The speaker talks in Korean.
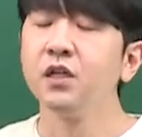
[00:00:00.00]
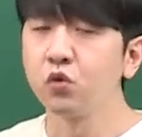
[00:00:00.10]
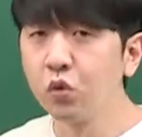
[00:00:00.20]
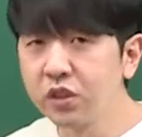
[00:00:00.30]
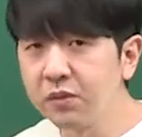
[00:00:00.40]

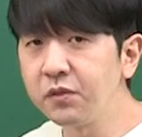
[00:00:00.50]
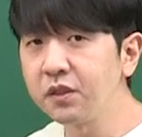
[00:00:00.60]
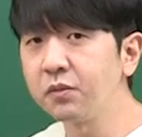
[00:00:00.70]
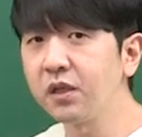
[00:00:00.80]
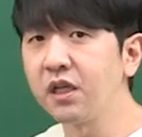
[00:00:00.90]

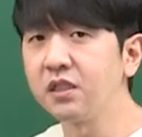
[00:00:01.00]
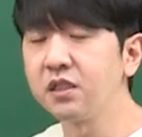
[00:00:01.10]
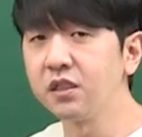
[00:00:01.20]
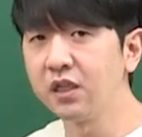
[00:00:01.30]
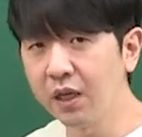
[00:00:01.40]
조심스럽게
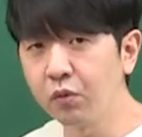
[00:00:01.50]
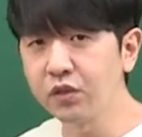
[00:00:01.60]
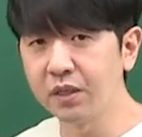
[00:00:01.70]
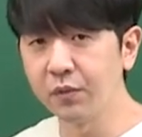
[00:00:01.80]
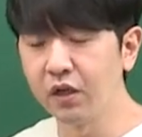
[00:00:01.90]
예측을
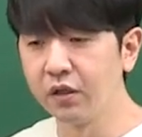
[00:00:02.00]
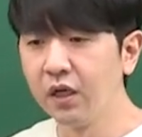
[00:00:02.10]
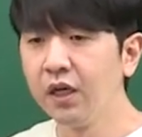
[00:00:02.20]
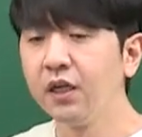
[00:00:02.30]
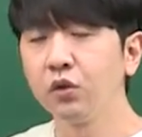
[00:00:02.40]
해보자면
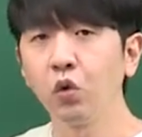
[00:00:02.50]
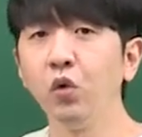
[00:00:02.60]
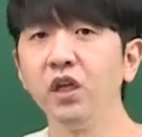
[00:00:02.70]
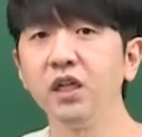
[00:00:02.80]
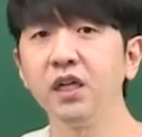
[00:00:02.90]

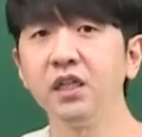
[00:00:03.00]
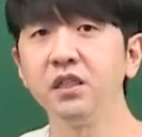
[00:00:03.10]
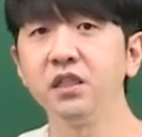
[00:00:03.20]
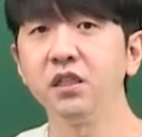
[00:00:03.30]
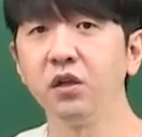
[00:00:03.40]

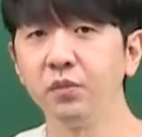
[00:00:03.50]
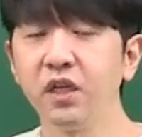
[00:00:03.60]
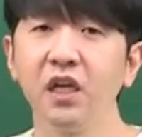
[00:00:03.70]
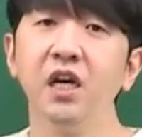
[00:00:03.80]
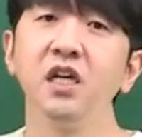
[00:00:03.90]
토익이라는
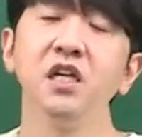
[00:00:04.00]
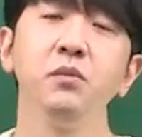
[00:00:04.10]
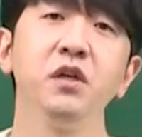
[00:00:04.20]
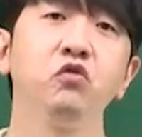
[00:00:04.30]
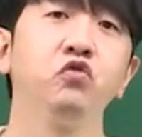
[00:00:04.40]
시험이
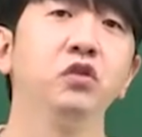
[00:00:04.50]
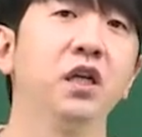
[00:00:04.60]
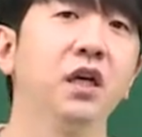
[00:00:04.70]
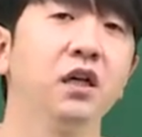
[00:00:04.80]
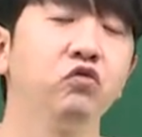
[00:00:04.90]
이미
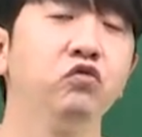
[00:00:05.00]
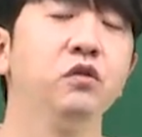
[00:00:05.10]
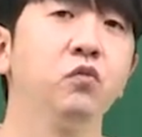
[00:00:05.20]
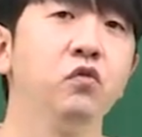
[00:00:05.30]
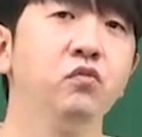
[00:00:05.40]
국가가
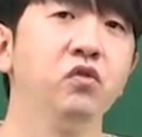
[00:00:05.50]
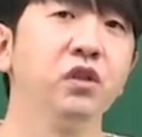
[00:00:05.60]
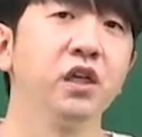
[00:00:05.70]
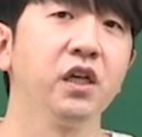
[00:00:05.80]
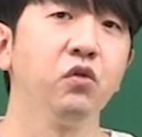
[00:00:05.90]
구급
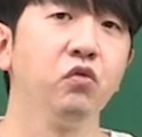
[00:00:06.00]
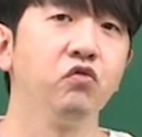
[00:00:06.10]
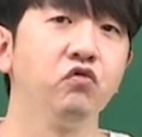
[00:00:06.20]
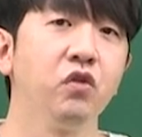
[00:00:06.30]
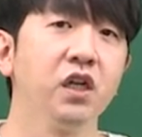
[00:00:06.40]
공무원에게
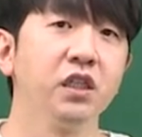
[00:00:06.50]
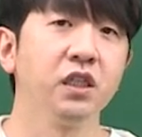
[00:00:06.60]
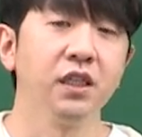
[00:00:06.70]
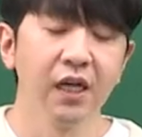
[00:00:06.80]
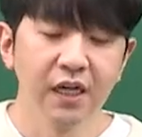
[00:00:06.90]

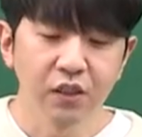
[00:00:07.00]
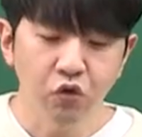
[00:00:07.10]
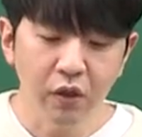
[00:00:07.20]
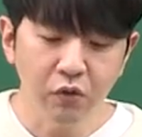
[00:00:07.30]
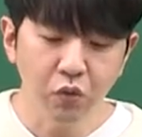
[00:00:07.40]
요구하는
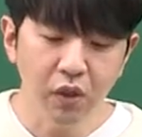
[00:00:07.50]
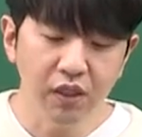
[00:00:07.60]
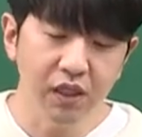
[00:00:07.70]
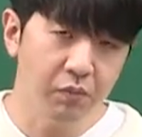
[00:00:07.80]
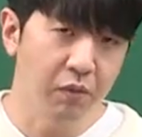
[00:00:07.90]

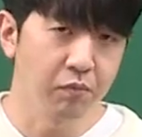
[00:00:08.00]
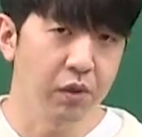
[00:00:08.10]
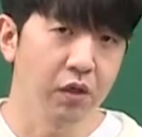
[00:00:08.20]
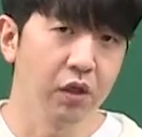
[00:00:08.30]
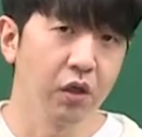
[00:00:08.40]
최소한의
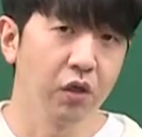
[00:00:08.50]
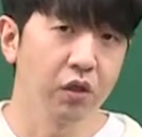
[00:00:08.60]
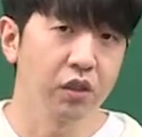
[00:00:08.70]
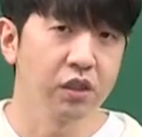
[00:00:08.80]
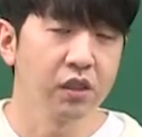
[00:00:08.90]

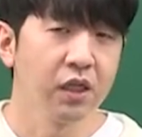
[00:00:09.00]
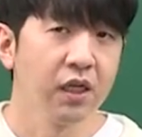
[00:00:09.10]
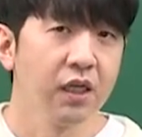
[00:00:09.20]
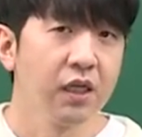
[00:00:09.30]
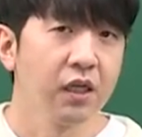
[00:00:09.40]
변별력을
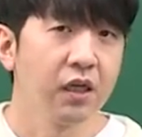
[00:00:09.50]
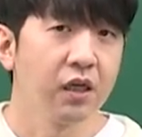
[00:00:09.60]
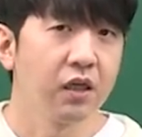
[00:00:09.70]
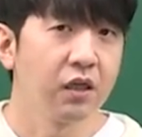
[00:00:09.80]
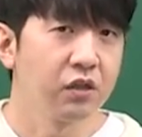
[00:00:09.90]

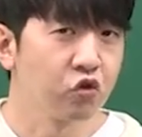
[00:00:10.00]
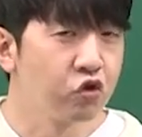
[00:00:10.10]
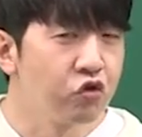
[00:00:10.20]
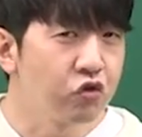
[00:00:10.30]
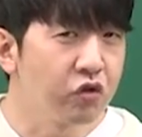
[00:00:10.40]
어,
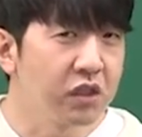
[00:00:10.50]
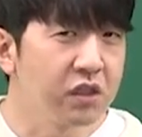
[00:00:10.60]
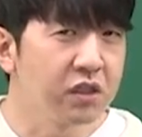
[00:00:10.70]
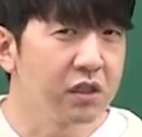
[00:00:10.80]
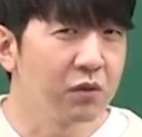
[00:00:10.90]
줄수
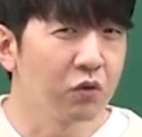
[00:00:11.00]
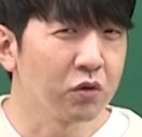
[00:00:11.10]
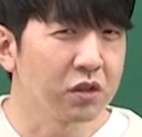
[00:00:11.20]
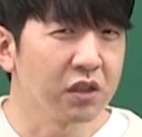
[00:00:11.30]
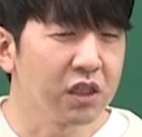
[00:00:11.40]
있는
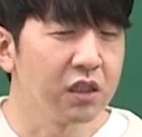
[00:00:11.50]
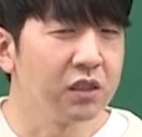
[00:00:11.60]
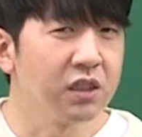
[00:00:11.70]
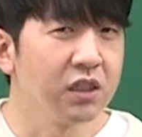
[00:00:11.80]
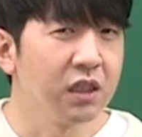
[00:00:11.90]
시험으로서의
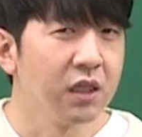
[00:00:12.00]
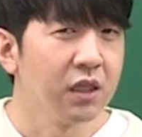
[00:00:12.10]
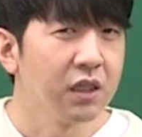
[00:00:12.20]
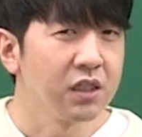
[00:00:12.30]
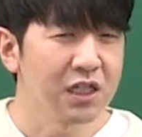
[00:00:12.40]
기능을
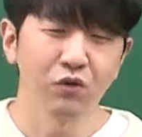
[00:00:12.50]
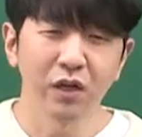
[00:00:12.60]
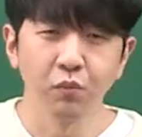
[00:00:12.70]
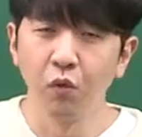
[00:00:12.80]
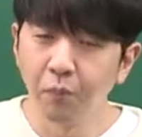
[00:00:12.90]

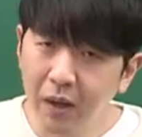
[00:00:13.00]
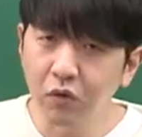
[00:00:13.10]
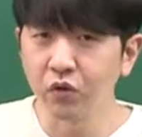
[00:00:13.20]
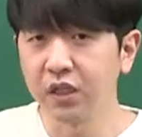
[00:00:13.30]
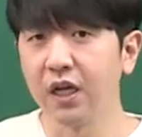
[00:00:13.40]
신뢰를 못
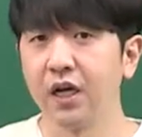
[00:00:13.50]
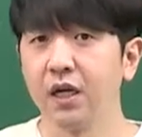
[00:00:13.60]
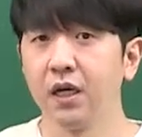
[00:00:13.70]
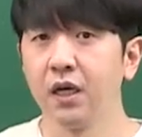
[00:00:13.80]
받고 있다.